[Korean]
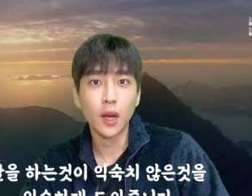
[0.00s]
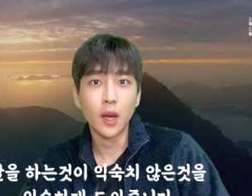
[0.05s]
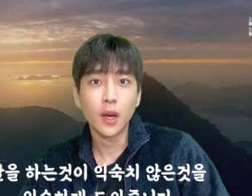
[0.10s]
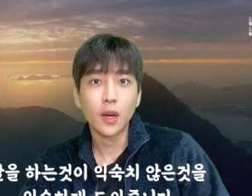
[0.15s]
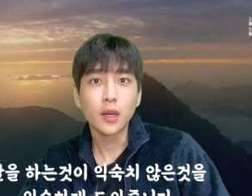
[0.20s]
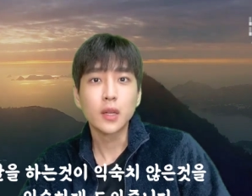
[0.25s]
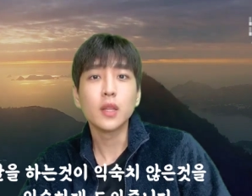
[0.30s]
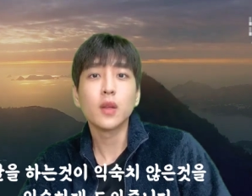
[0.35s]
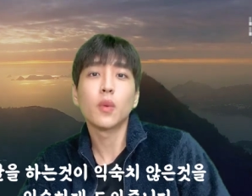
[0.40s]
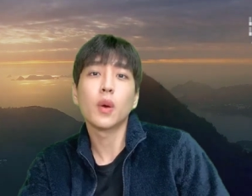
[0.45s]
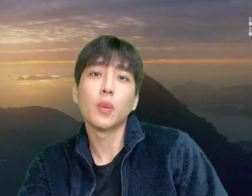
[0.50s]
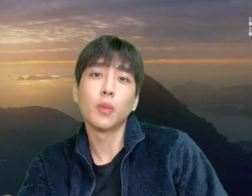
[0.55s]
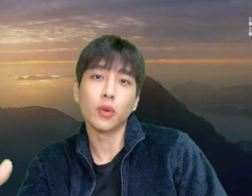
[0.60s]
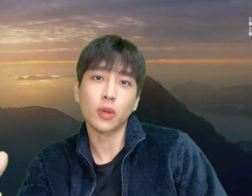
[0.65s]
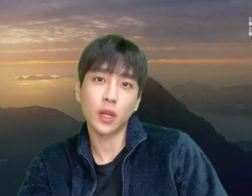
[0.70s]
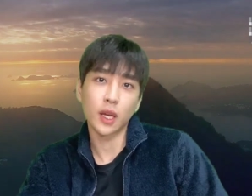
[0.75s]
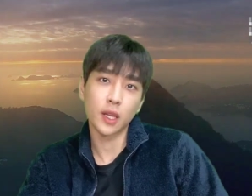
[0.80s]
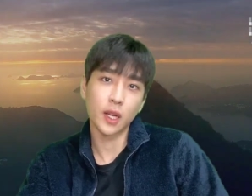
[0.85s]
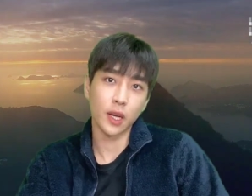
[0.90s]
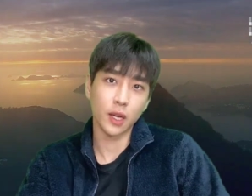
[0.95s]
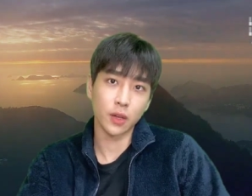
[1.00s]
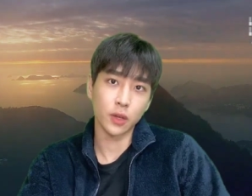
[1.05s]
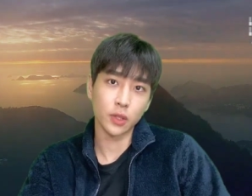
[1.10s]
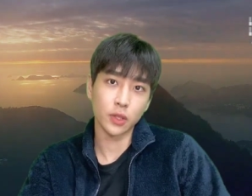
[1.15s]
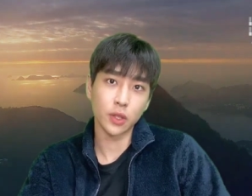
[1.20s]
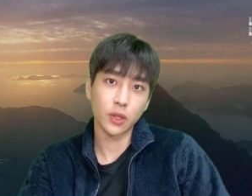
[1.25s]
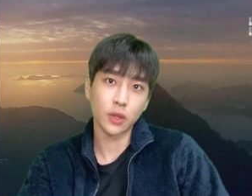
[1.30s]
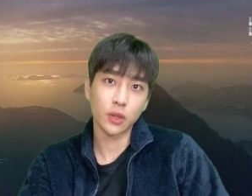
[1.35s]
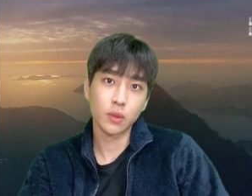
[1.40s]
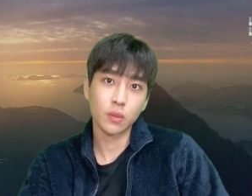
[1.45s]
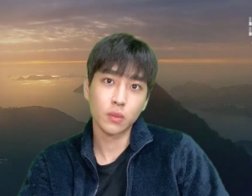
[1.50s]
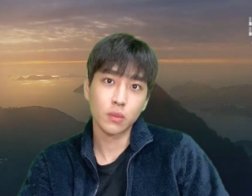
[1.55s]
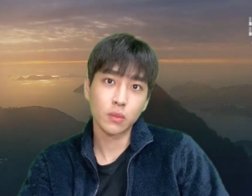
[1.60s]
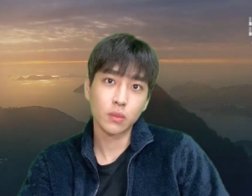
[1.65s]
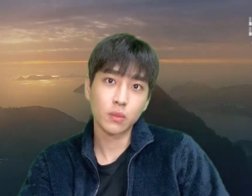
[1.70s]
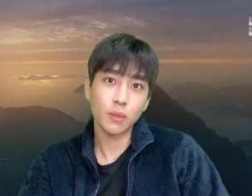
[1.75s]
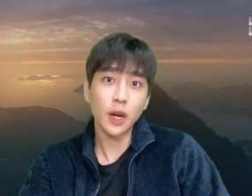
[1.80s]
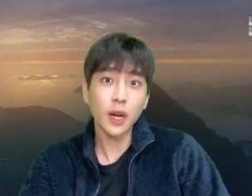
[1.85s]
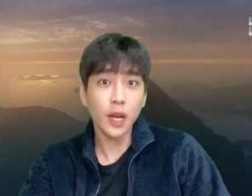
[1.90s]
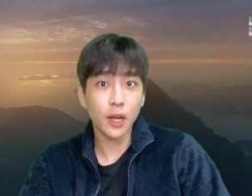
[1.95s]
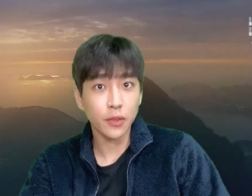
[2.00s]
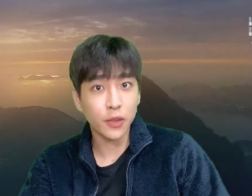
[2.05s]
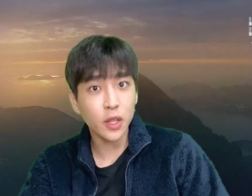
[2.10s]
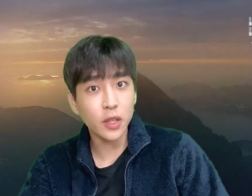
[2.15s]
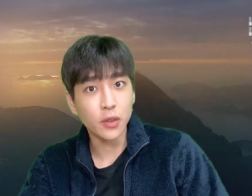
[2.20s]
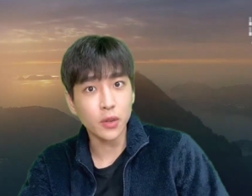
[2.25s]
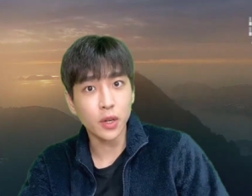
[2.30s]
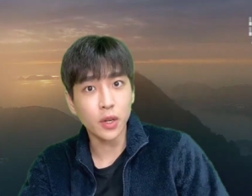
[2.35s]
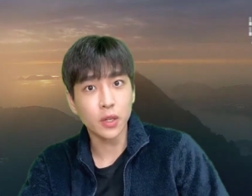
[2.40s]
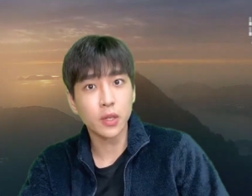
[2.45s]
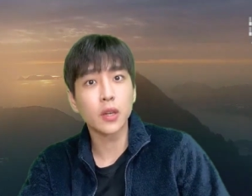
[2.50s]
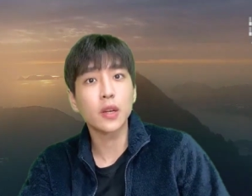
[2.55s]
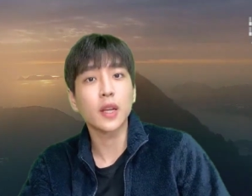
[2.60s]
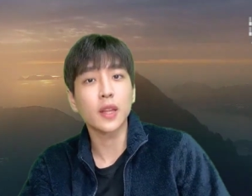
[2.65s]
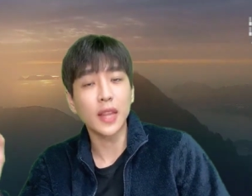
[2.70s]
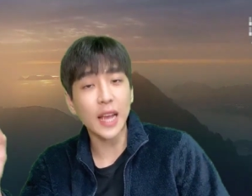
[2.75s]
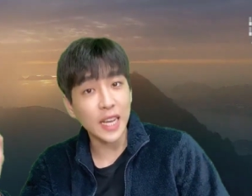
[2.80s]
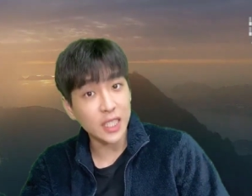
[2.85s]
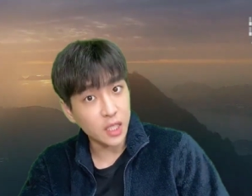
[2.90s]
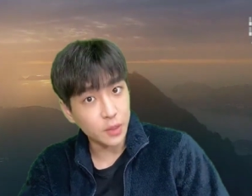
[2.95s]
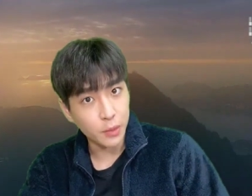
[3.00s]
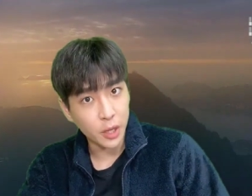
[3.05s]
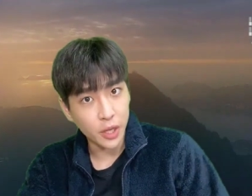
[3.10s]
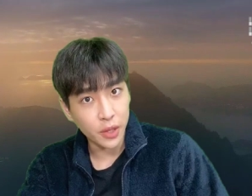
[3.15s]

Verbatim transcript: 근데 왜 못하냐 이거죠. 말이 안 되는 거예요. 그렇게 따지면.